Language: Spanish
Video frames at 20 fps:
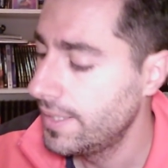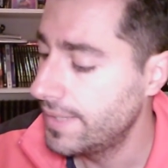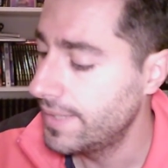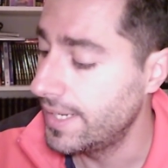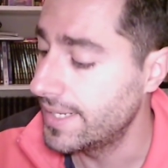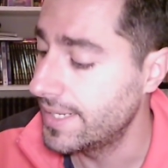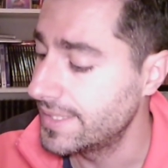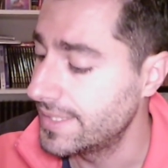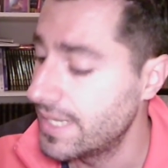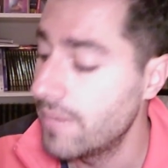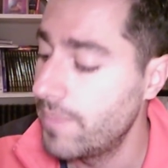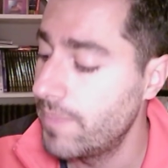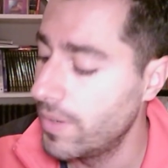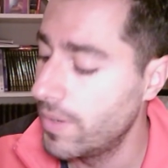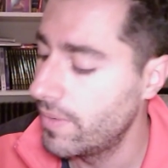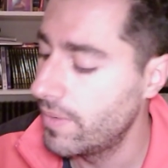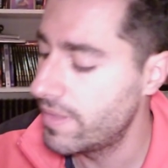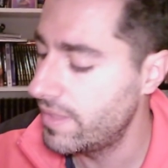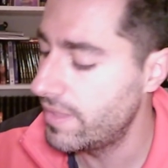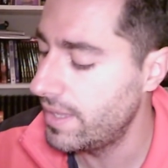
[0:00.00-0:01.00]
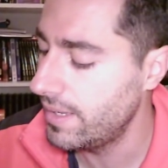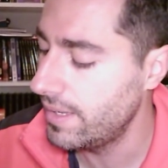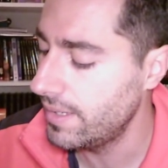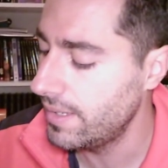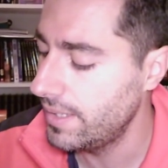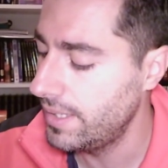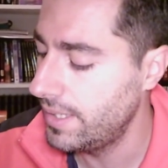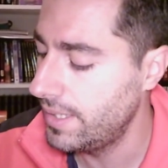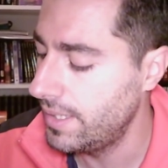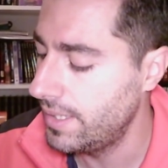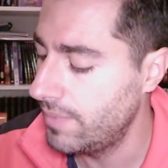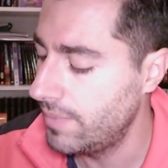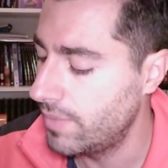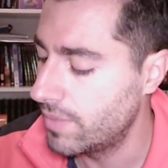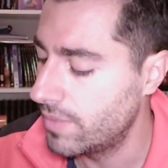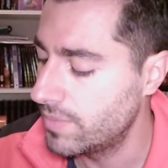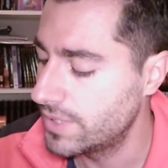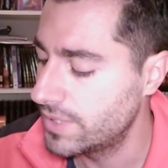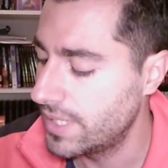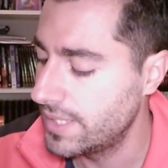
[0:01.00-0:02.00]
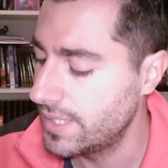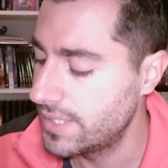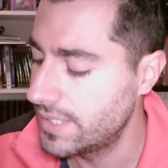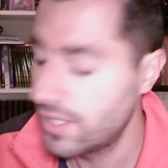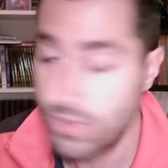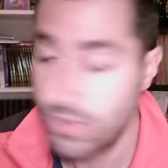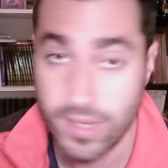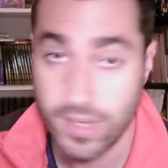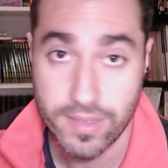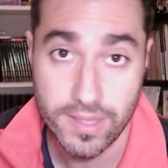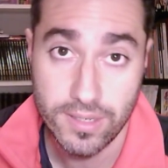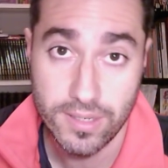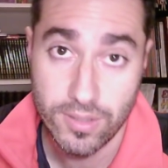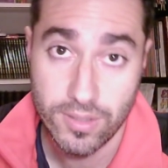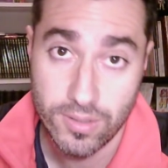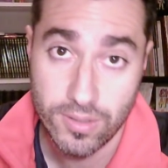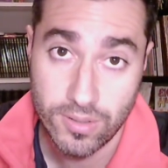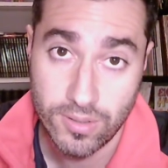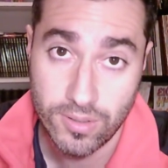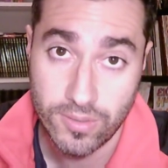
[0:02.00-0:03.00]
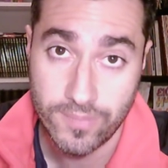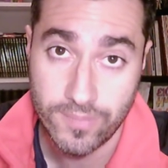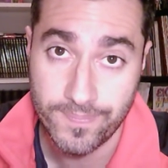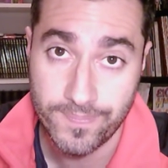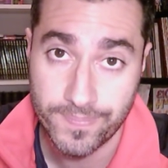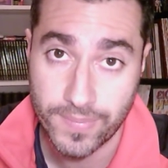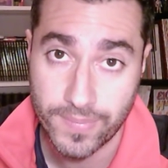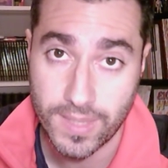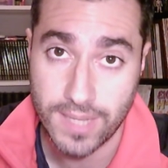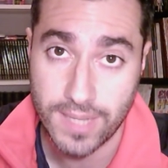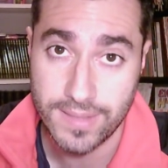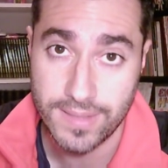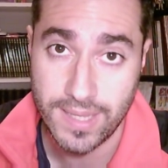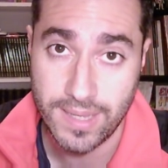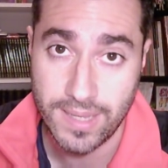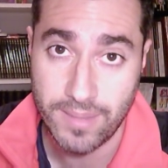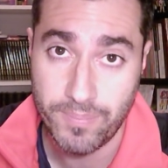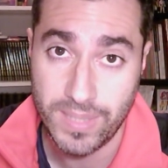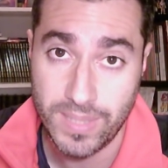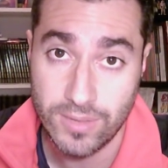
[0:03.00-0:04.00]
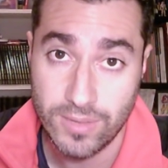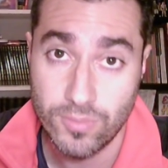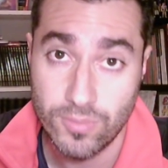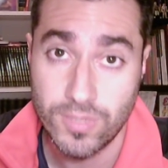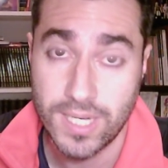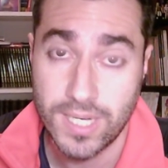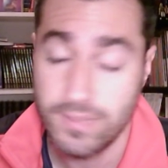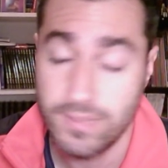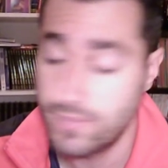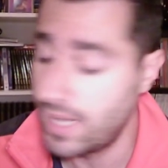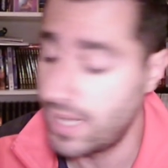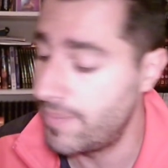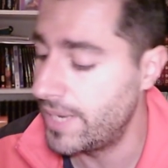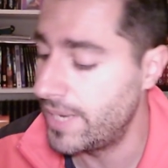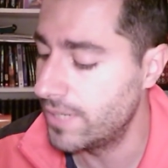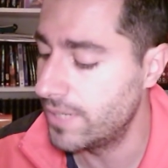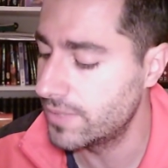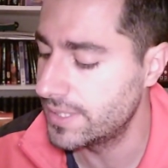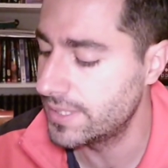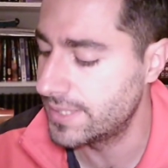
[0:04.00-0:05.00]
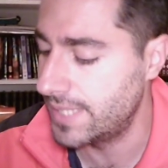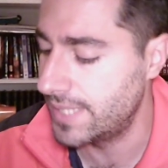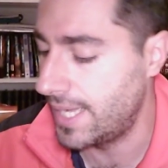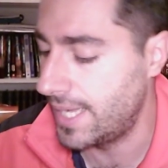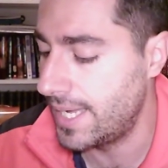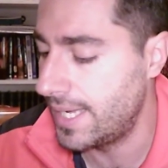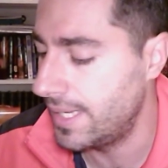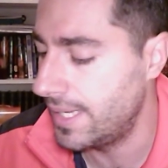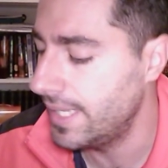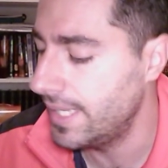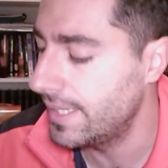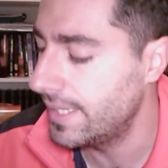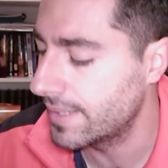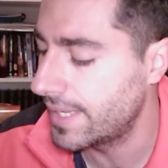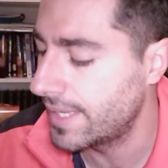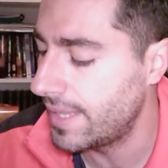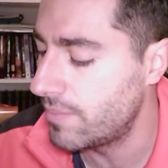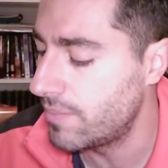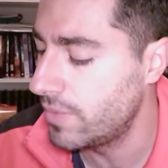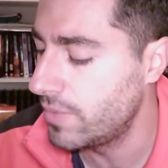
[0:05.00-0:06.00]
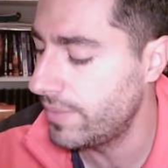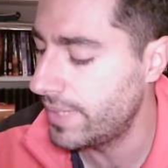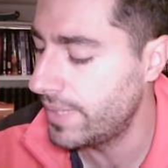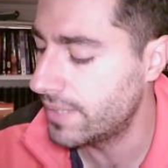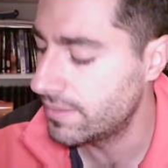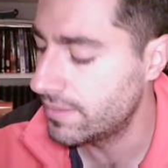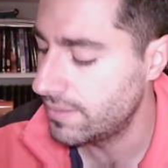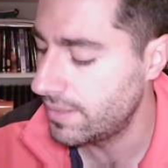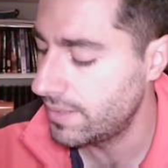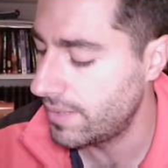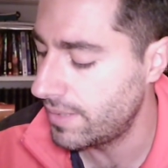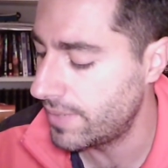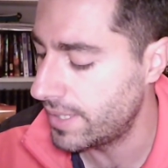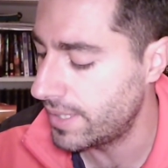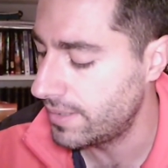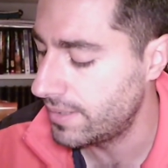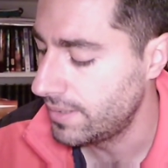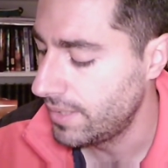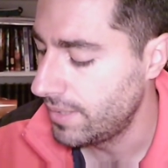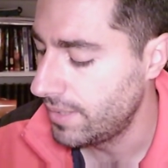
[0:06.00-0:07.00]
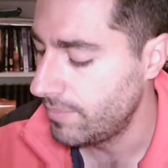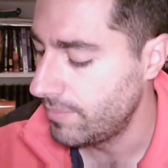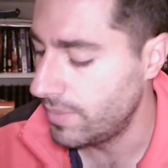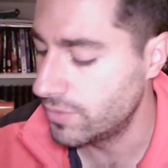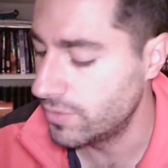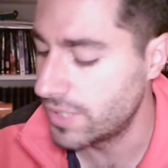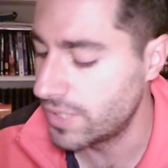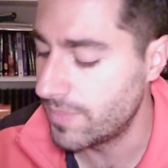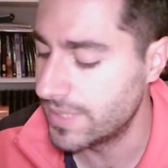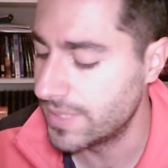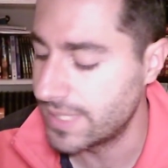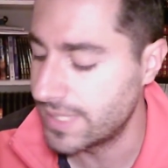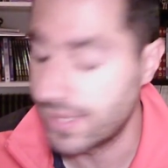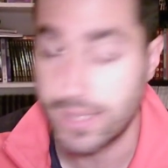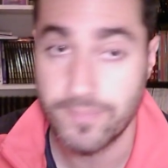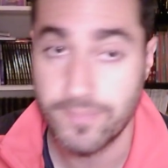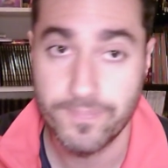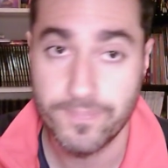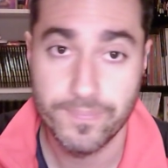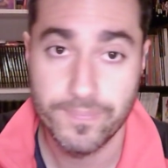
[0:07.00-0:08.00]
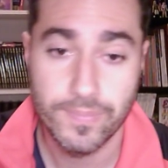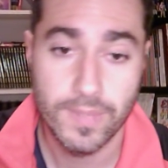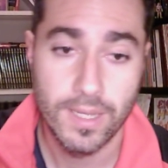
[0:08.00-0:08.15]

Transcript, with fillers: Tiene que ser PVC y, bueno, pues tiene ese toquecillo mm, de pintura a mano que está... Queda muy bien, la verdad. Me gustan bastante.